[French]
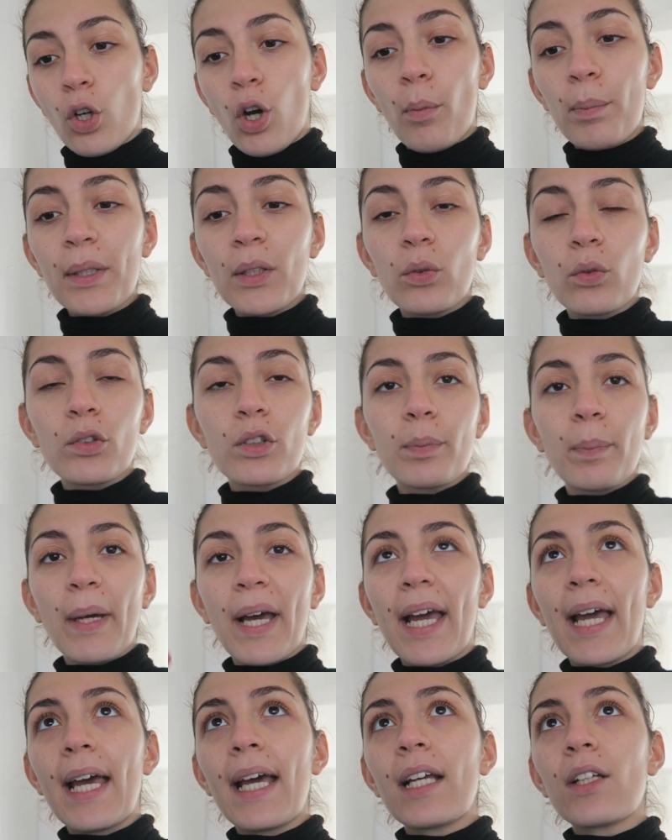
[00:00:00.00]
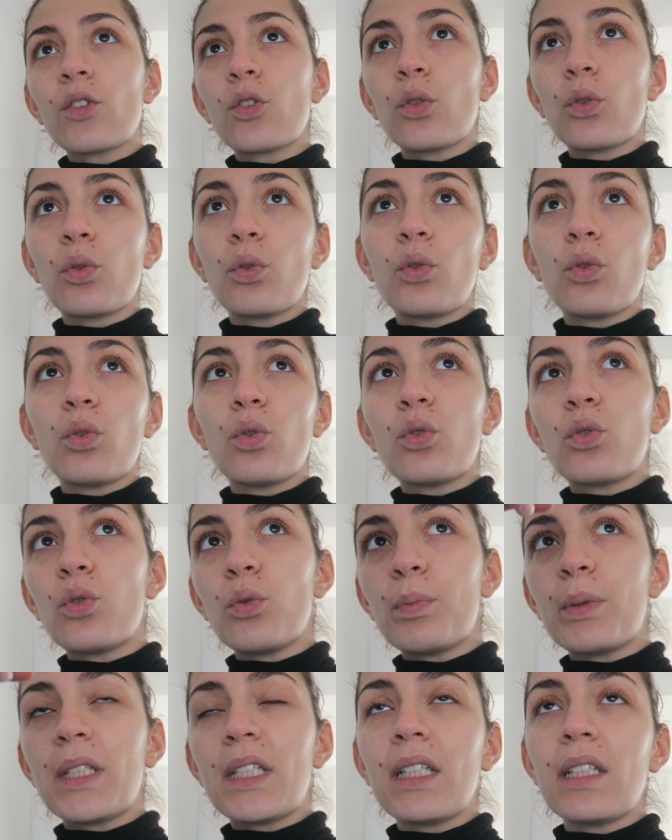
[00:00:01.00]
Tu remplis ton spray, tu,
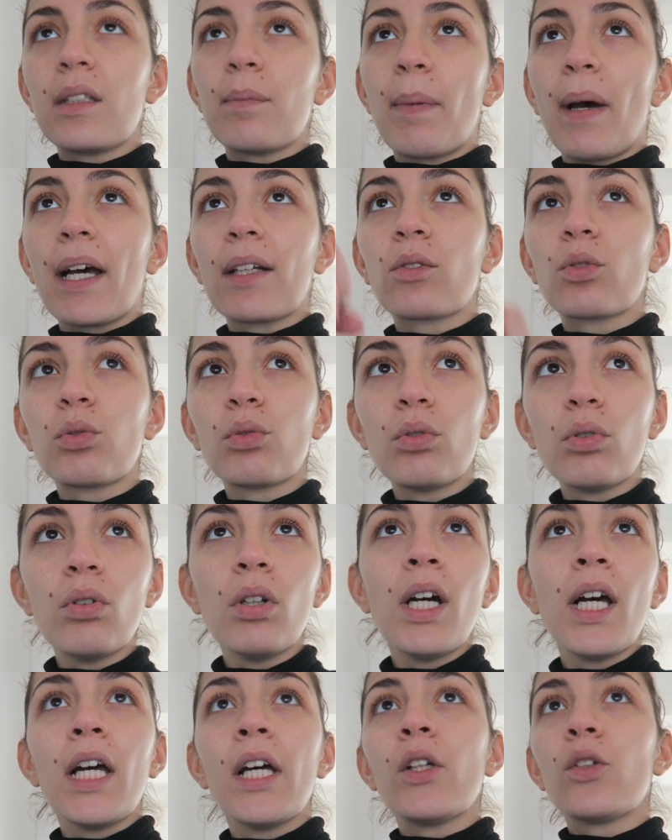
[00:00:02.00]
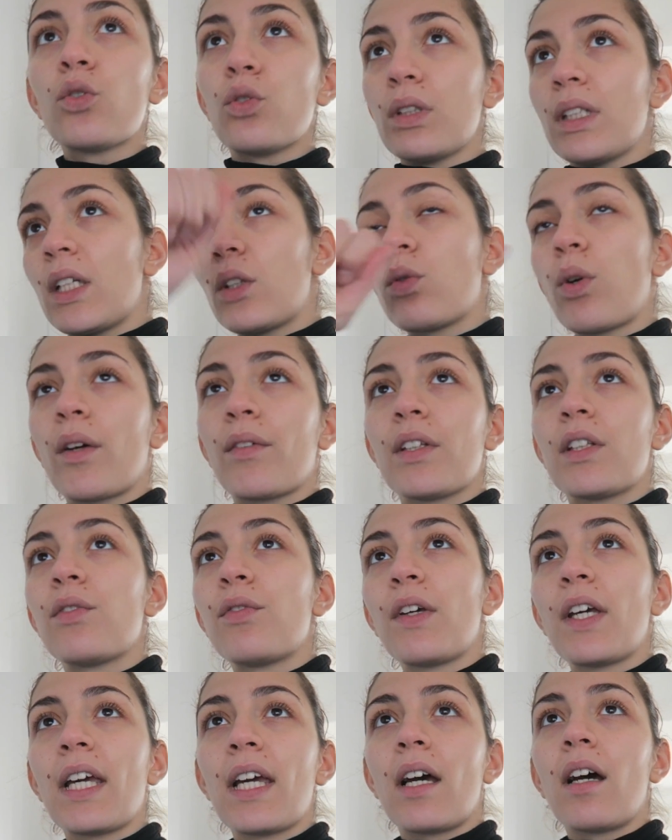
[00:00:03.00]
tu pchites partout, tu nettoies vite
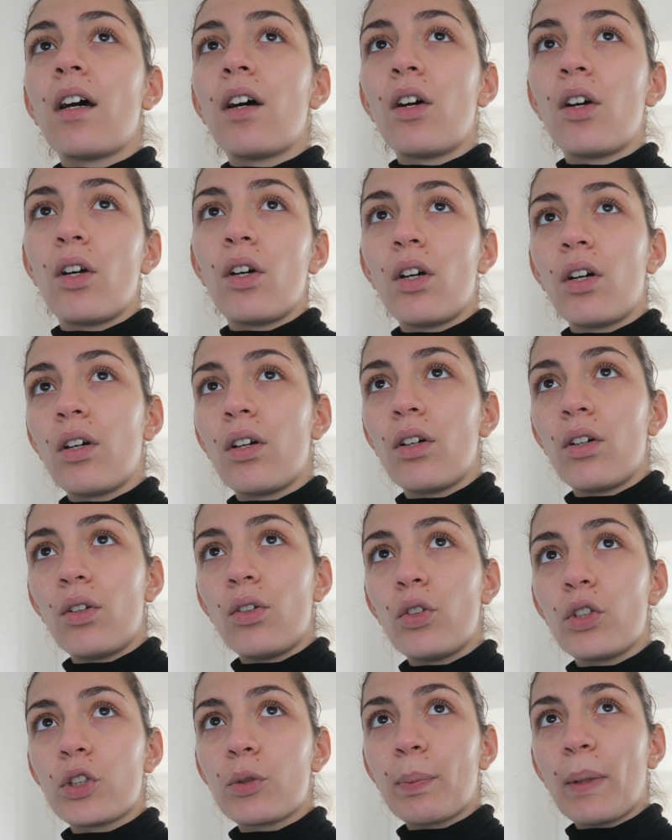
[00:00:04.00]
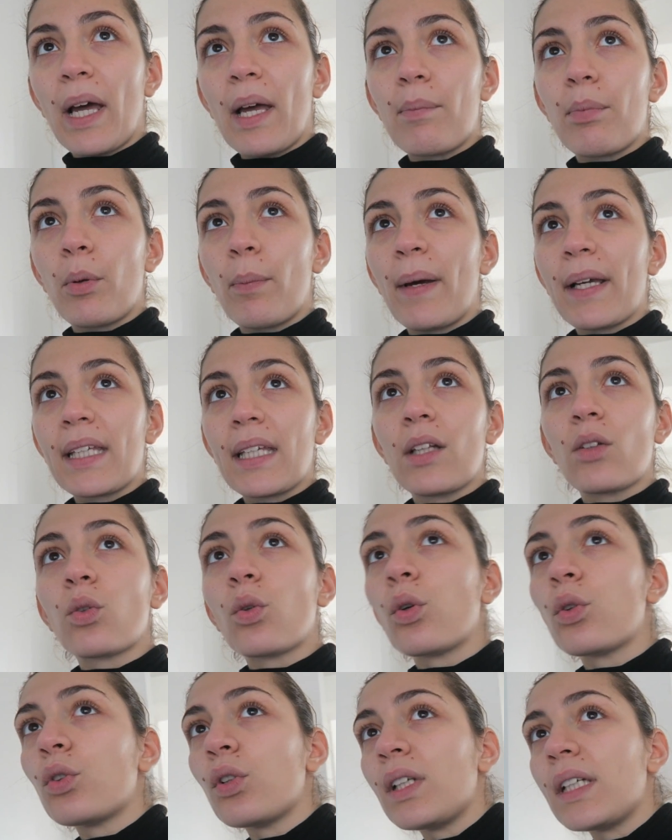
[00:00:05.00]
fait euh, le spray pour pas qu'il y ait
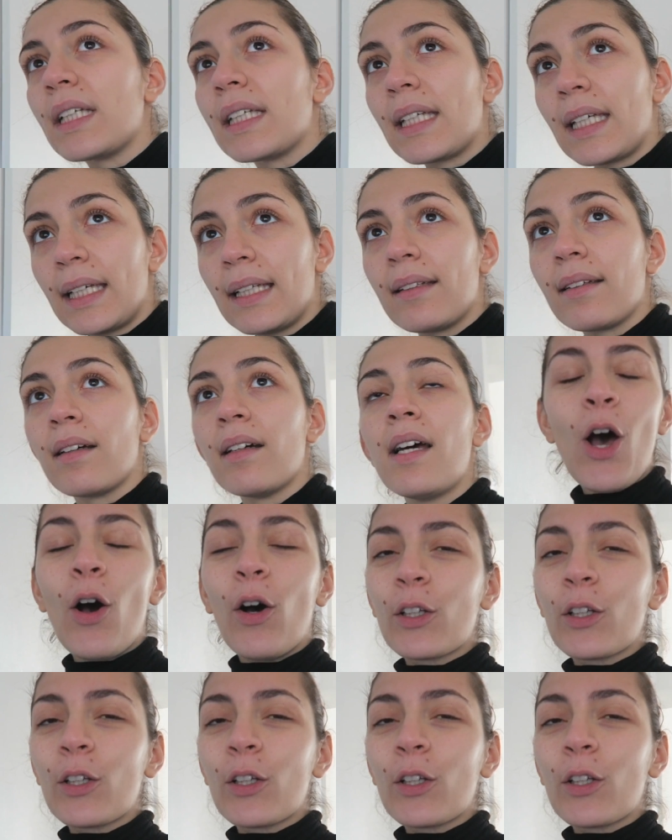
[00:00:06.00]
trop de liquide.